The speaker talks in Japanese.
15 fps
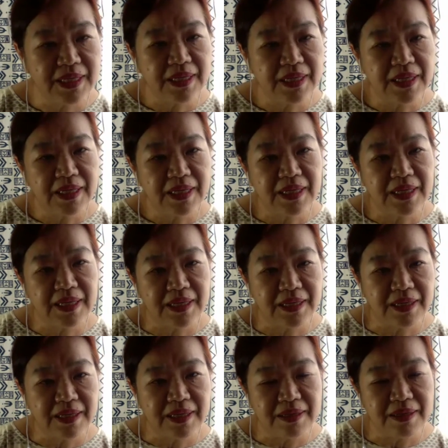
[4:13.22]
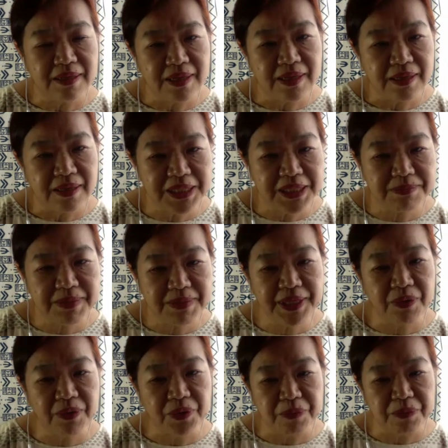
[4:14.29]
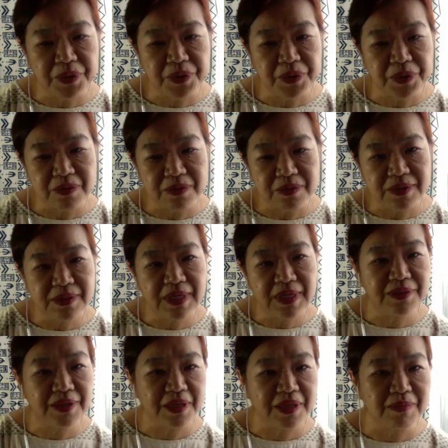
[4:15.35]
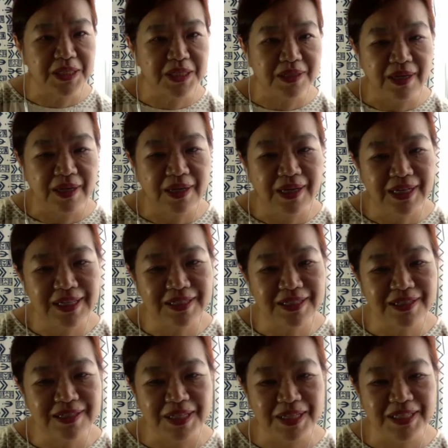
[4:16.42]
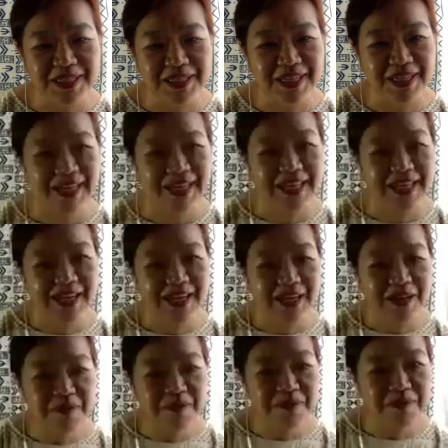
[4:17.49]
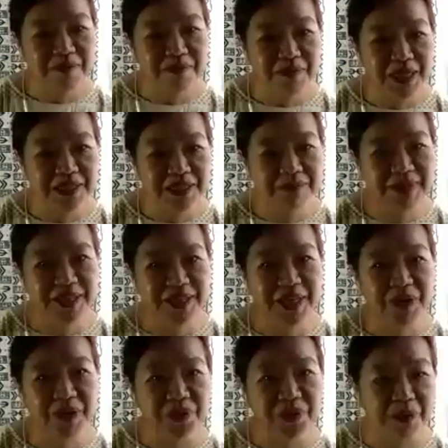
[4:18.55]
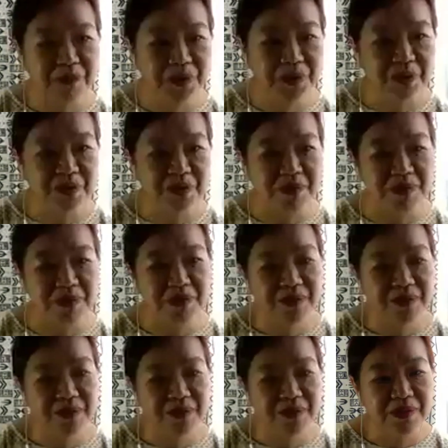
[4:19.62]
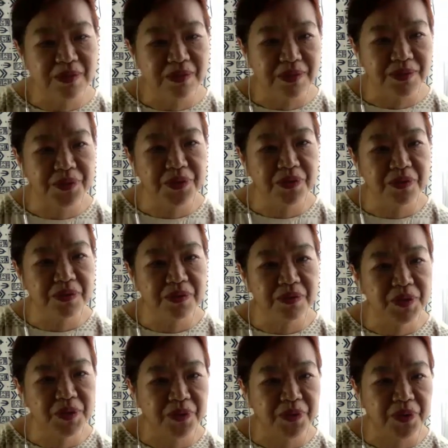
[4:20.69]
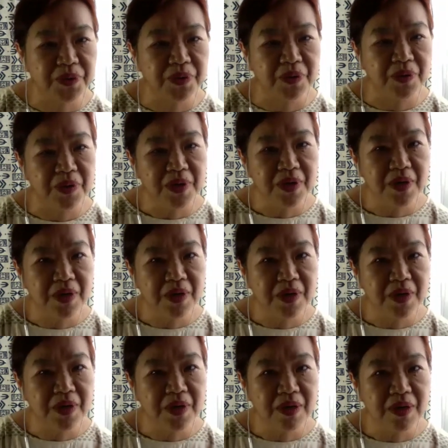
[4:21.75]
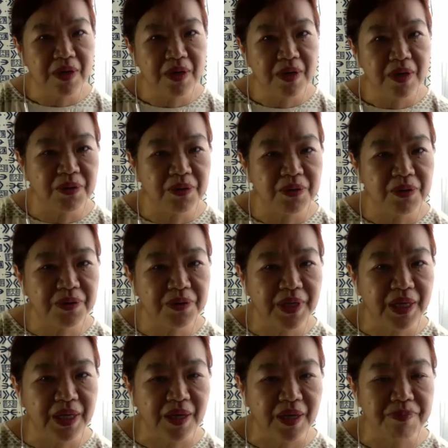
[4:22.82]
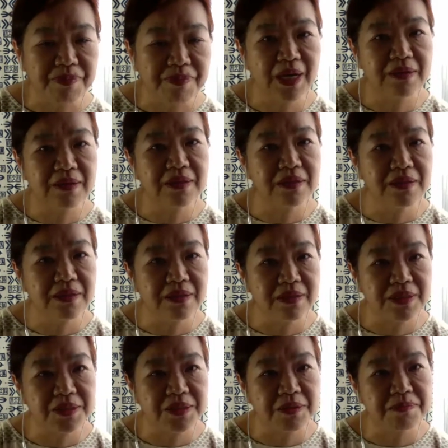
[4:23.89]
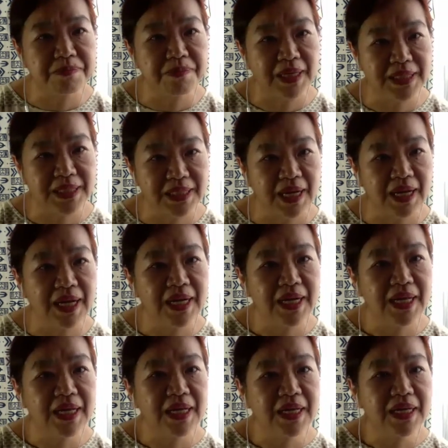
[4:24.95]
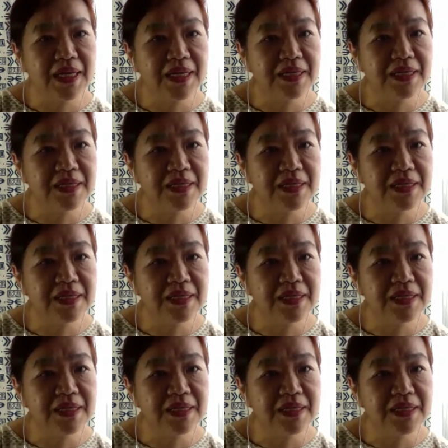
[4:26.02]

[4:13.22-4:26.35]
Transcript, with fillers: えー、マスメディアを読み解くあ出てきましたすいませんマスメディアを読み解くというものを、まあ、日本に、まあ、翻訳出版したそれが